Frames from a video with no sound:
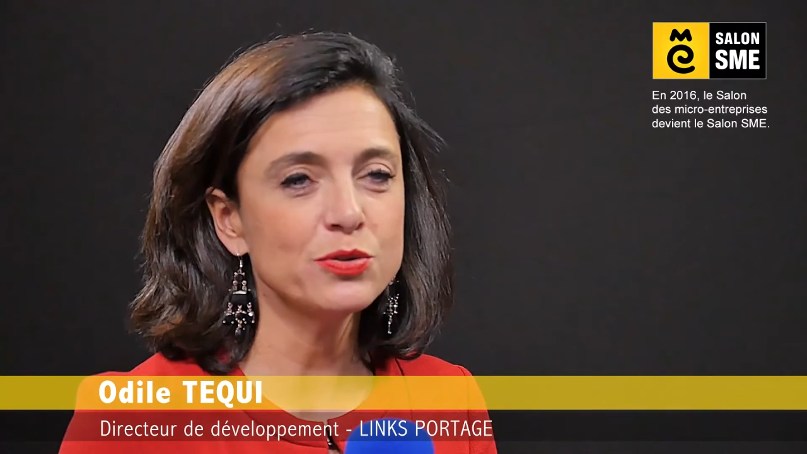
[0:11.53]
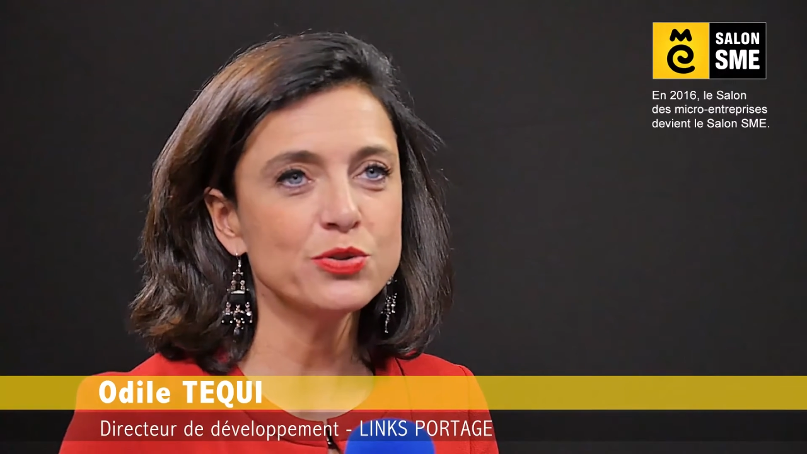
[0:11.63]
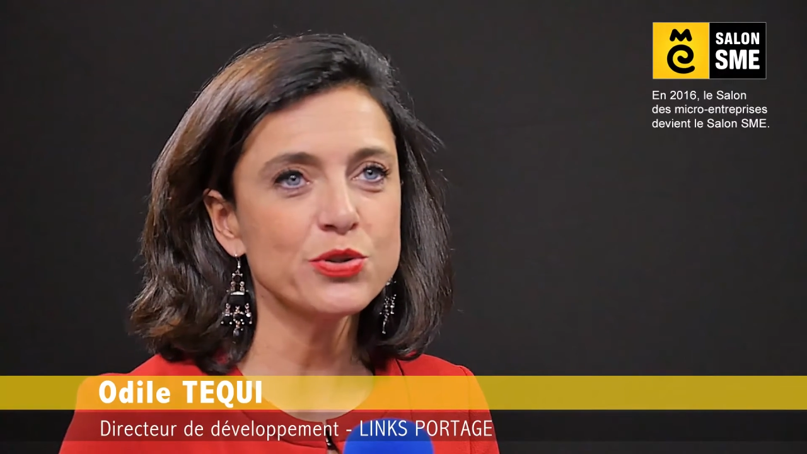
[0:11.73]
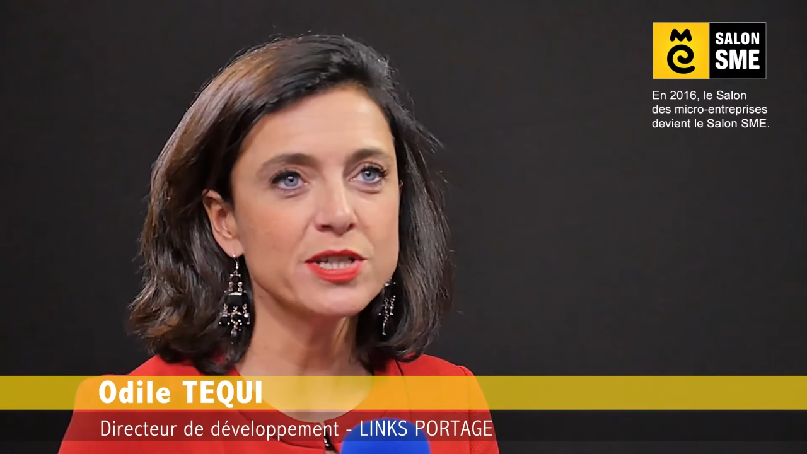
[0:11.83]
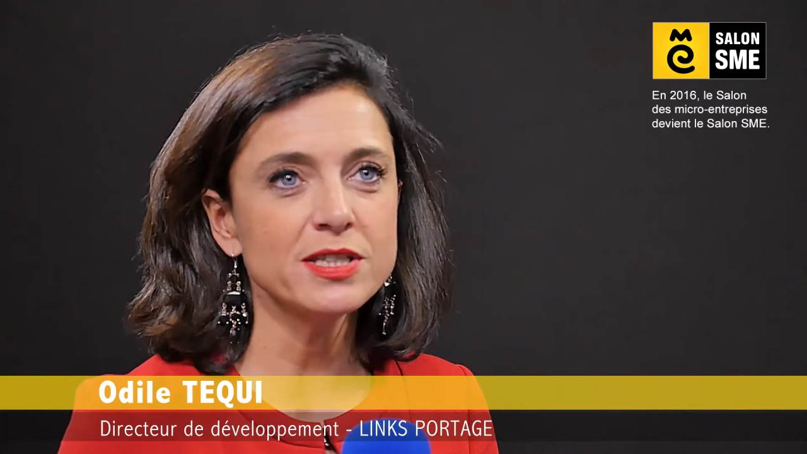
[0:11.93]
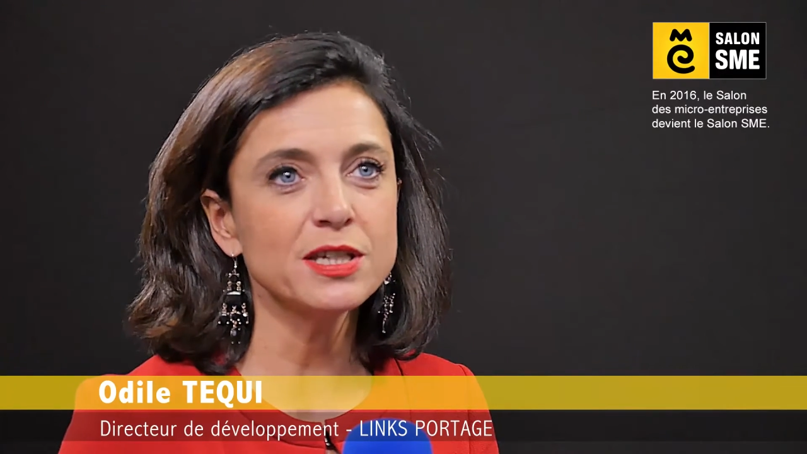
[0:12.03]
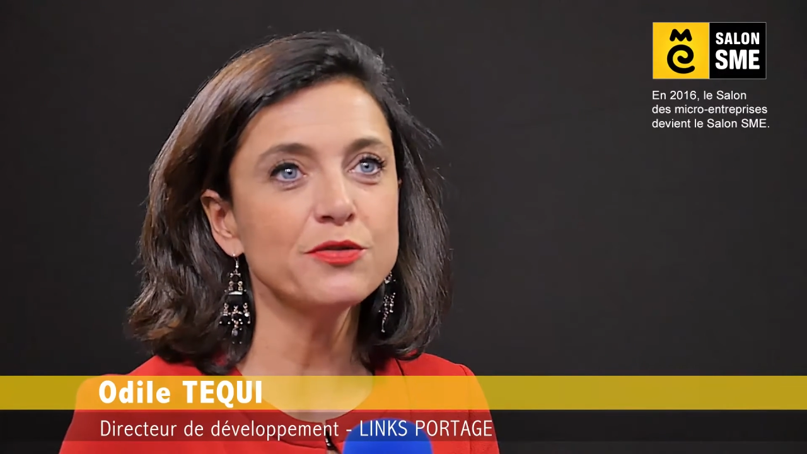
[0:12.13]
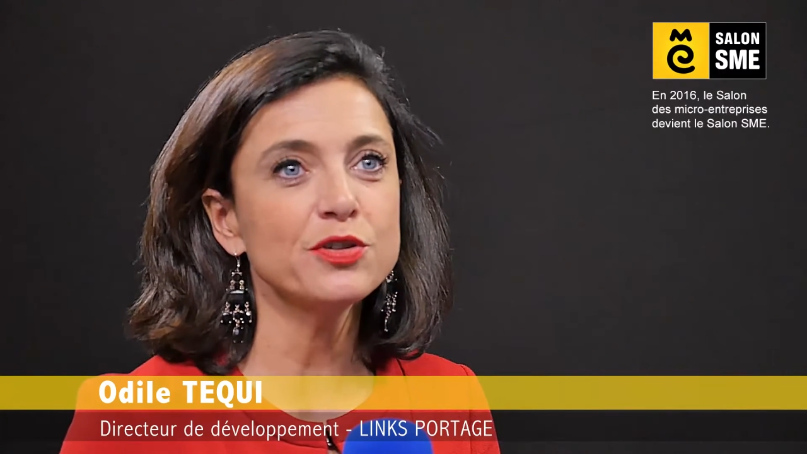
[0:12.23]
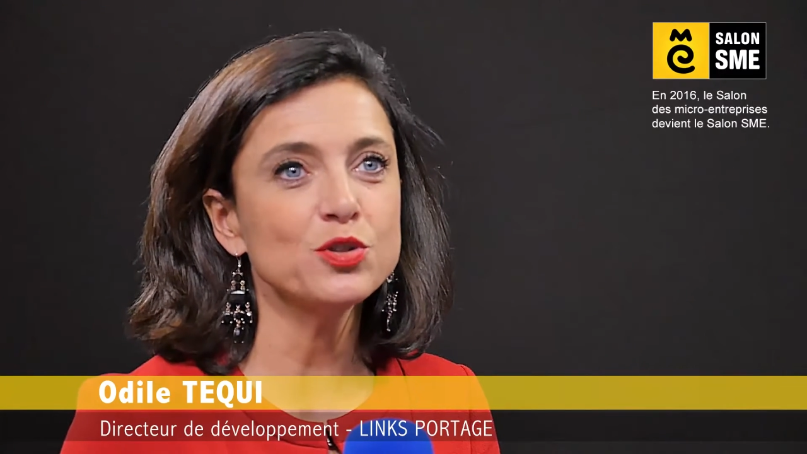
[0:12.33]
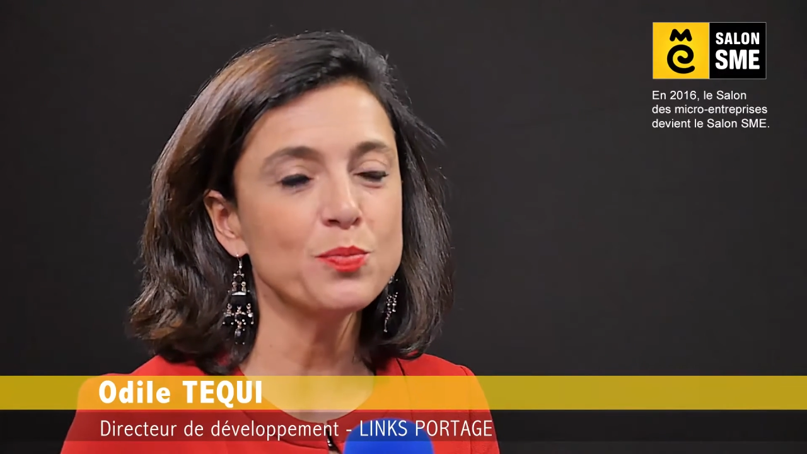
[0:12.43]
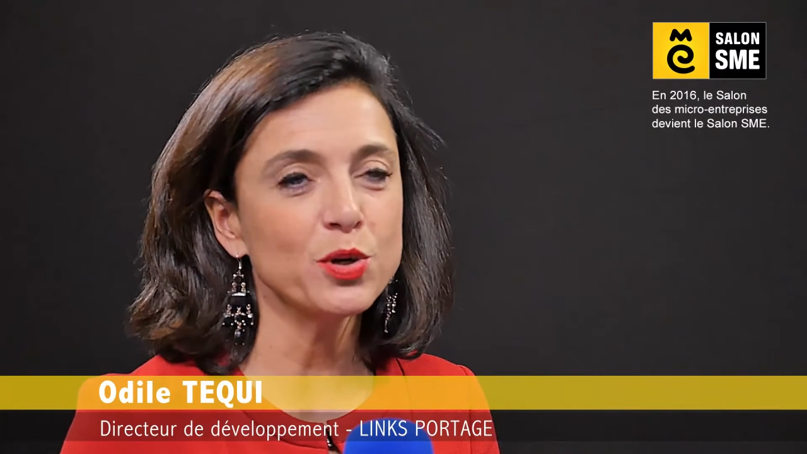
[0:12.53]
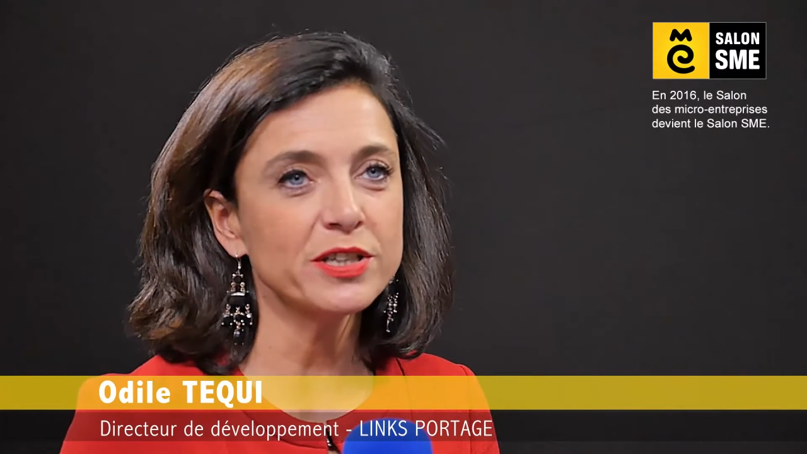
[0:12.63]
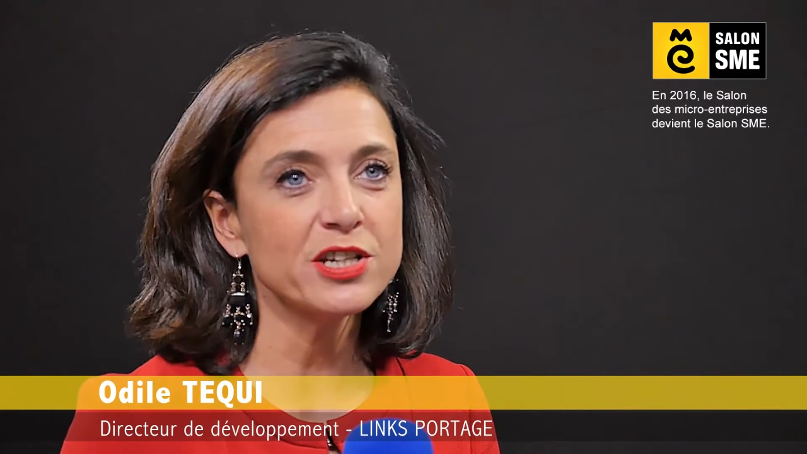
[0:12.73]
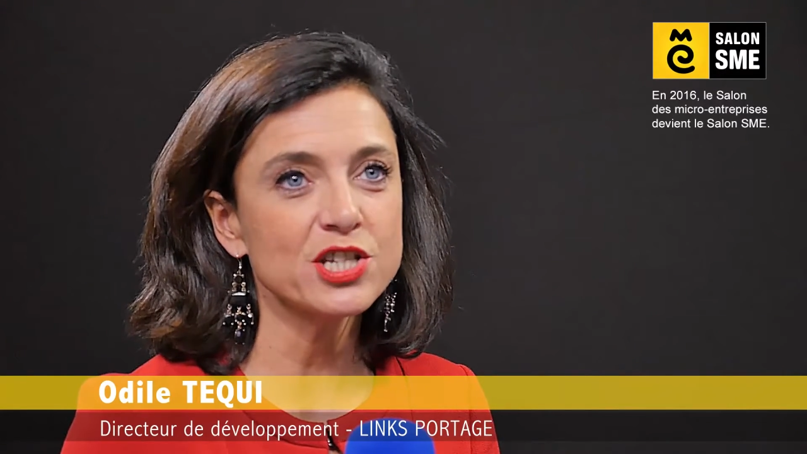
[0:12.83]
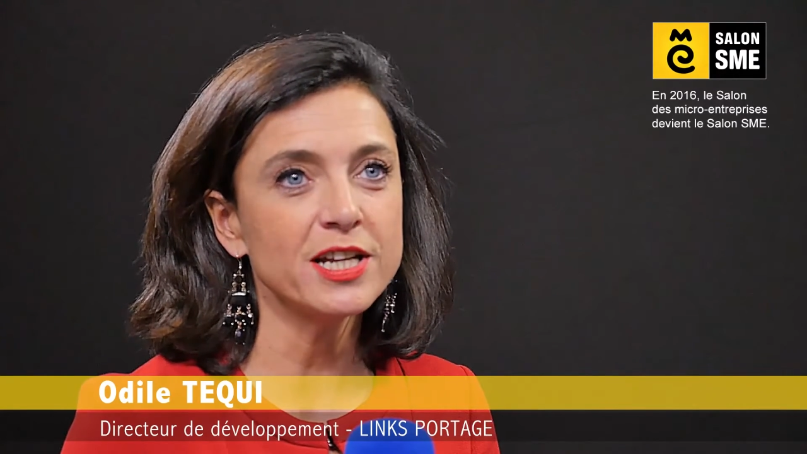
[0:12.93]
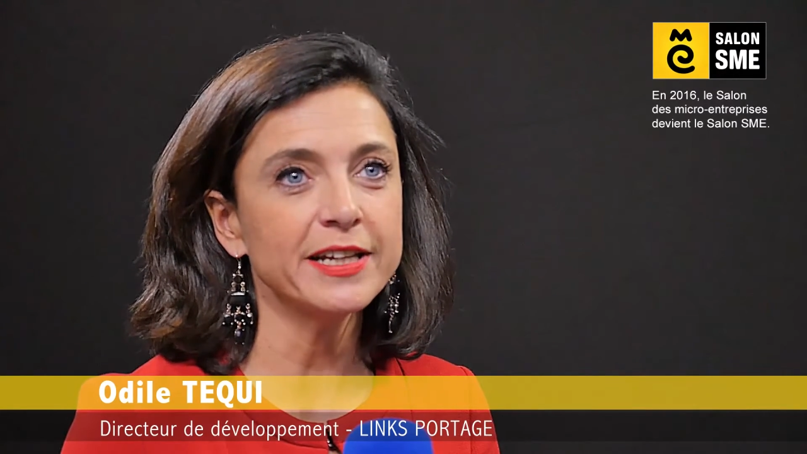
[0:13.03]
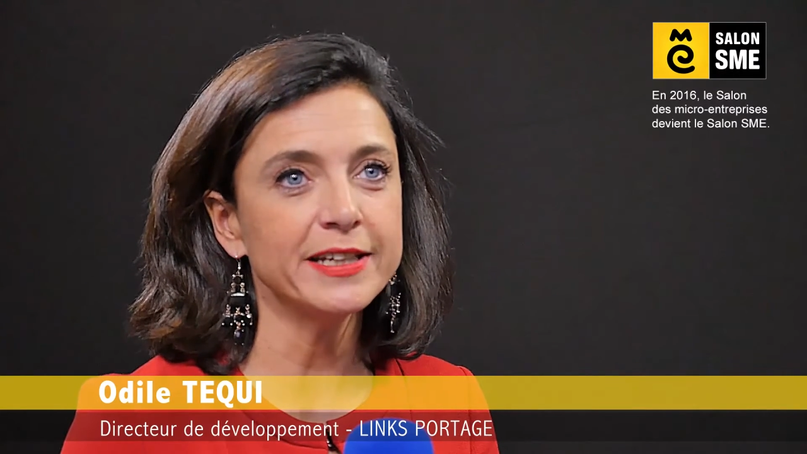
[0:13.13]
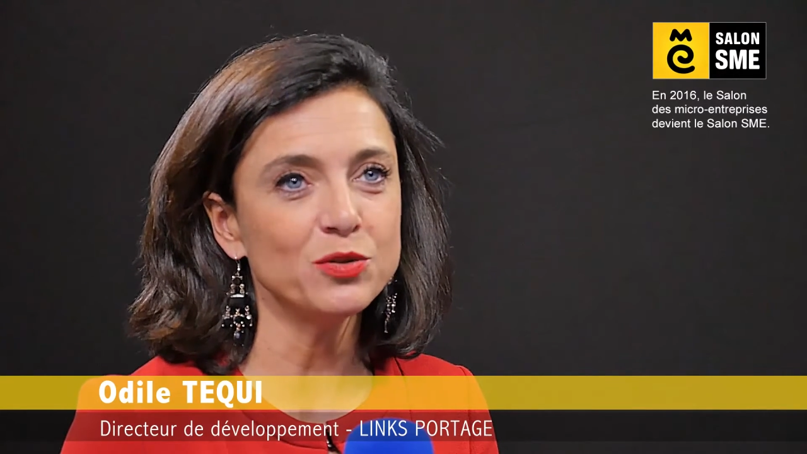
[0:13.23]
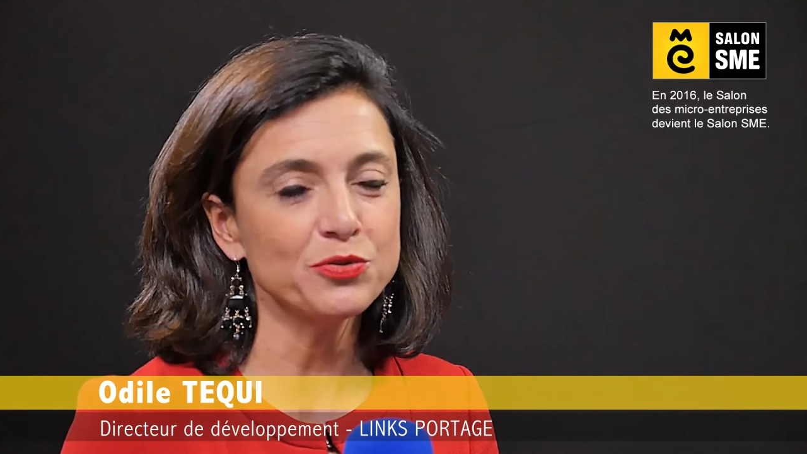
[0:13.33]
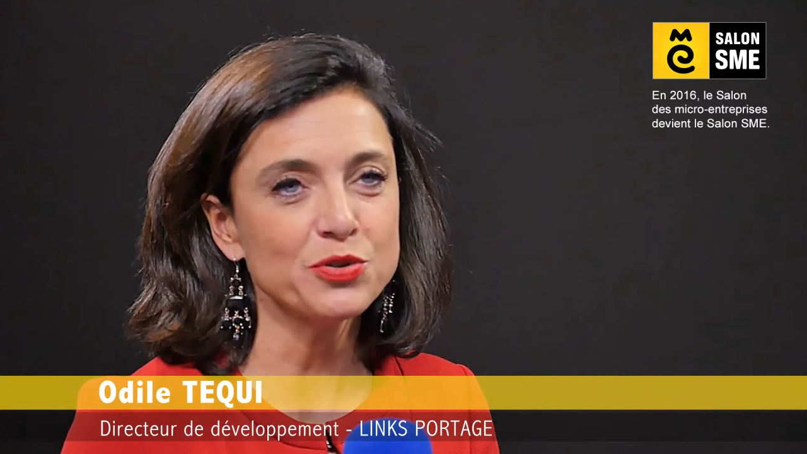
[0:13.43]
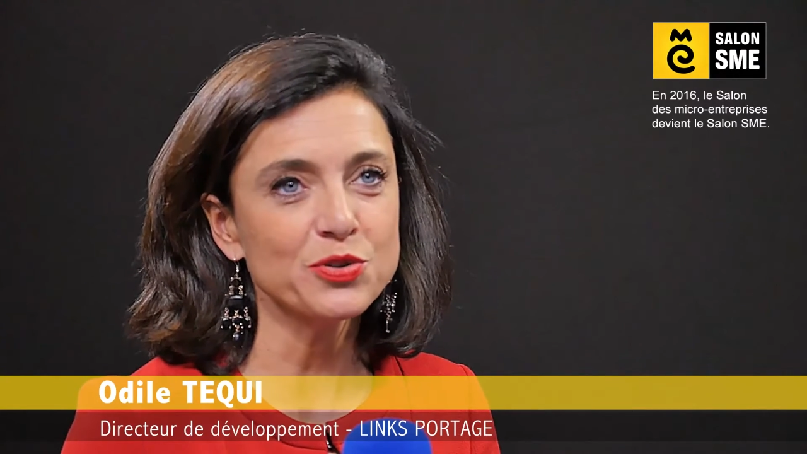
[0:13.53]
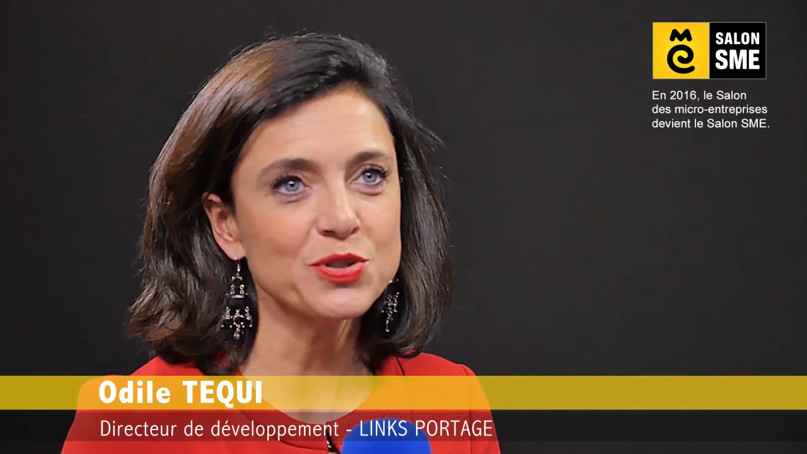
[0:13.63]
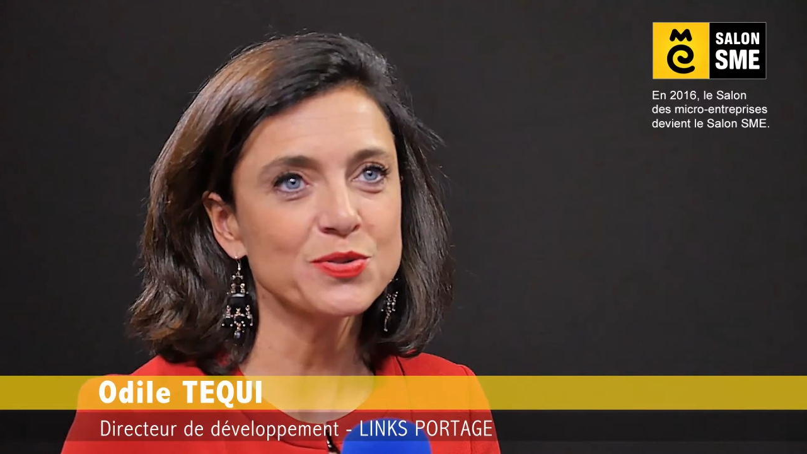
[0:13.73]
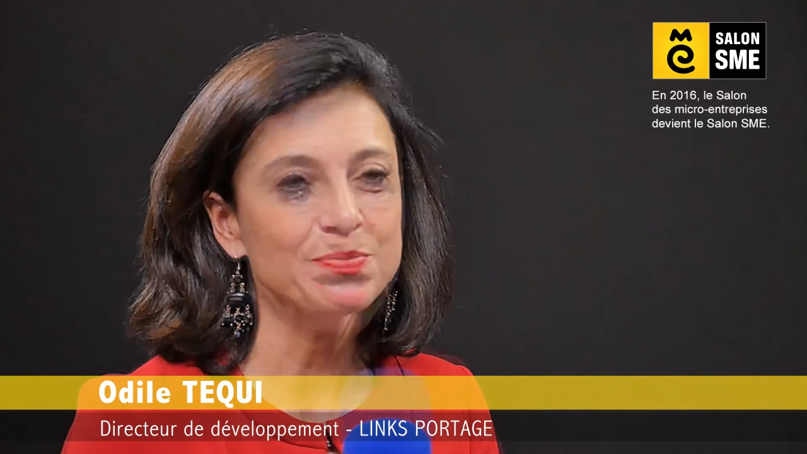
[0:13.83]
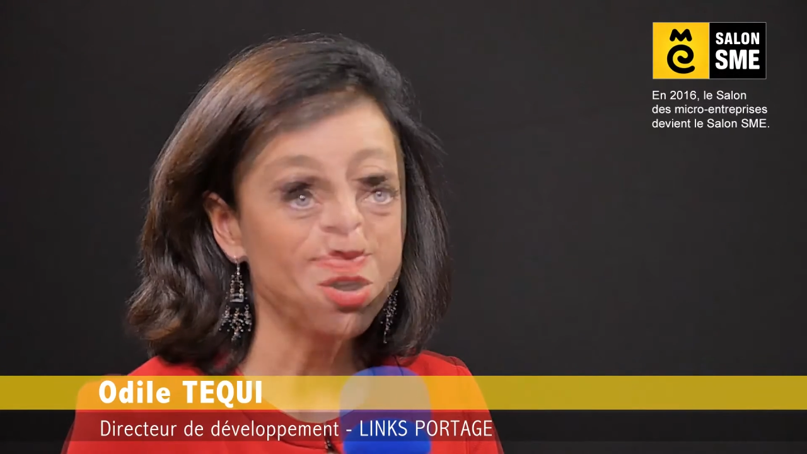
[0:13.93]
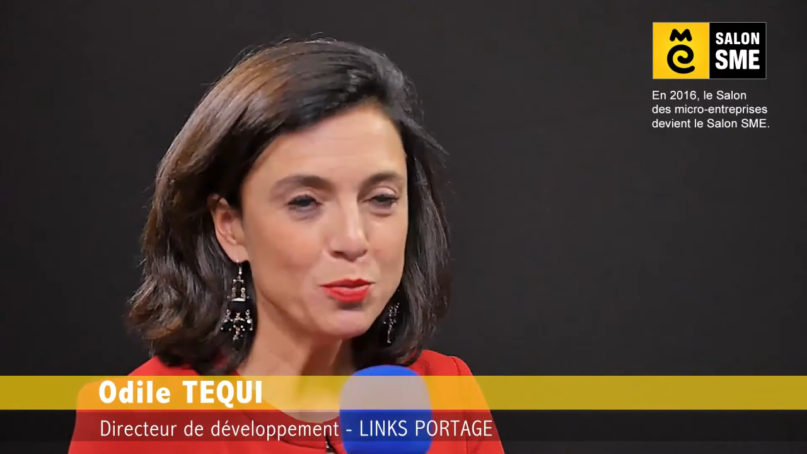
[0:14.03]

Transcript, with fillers: qui est une société qui fait du portage salarial en France.